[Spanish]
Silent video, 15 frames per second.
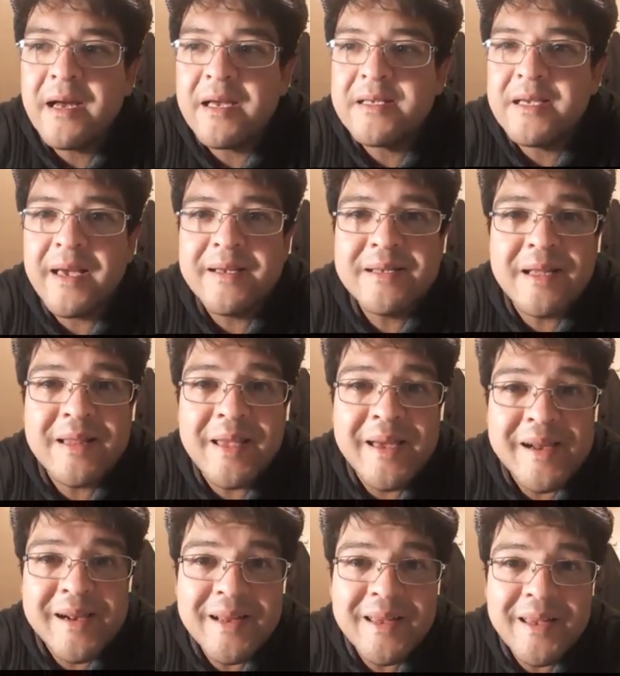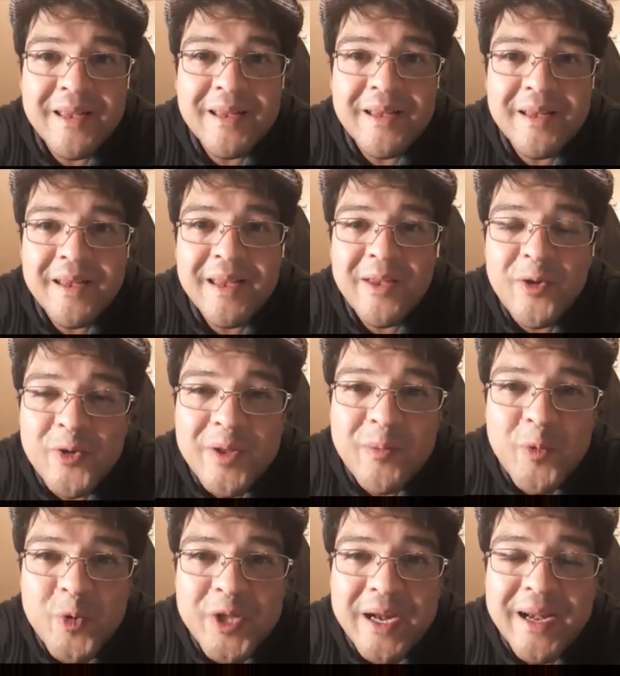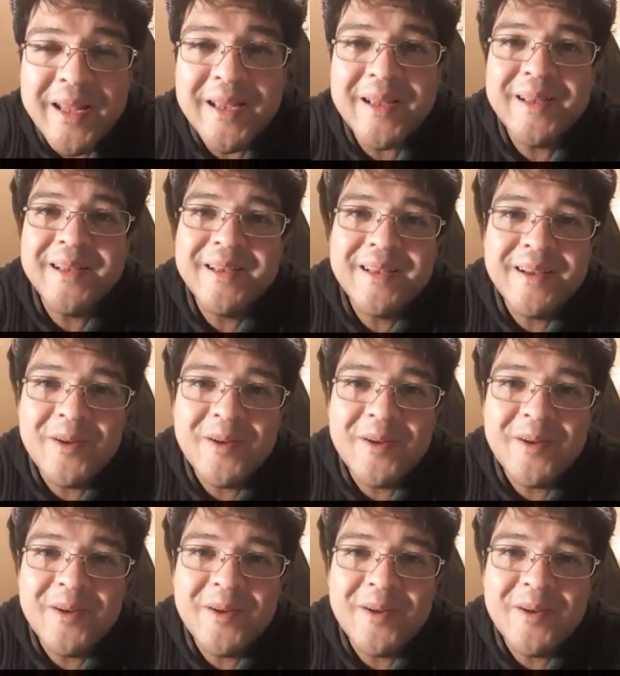hacia esa tierra que, que yo te mostraré.